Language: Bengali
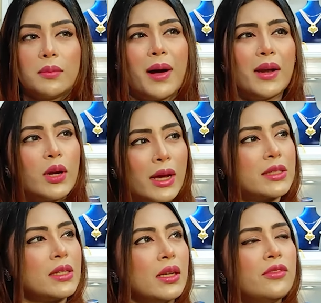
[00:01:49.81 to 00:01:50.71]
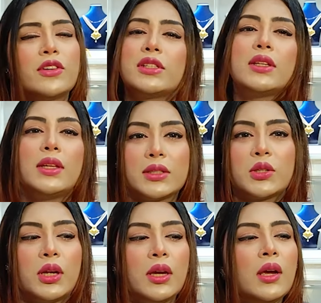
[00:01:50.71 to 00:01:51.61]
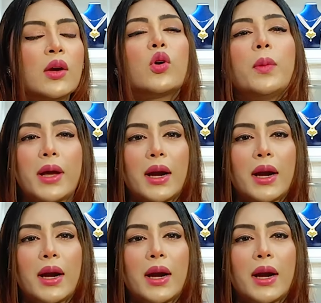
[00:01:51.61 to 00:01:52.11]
ভালো লাগছে না ফার্স্টের দিকে আসলে খুবই